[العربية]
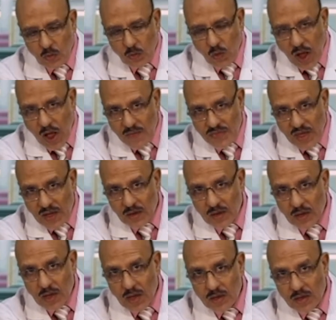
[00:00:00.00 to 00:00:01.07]

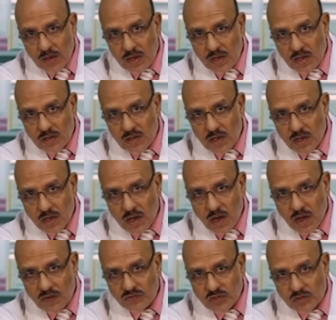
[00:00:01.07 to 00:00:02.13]
وادخل الاتنين
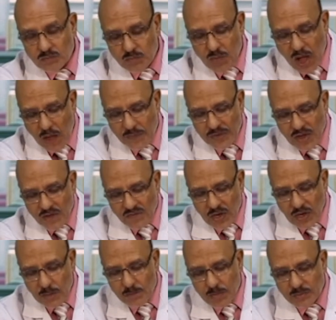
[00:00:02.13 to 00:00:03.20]
جلافز في بعض
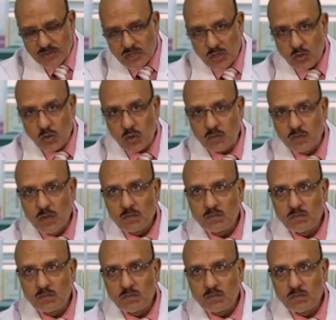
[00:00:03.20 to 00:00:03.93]
فلما امسكهم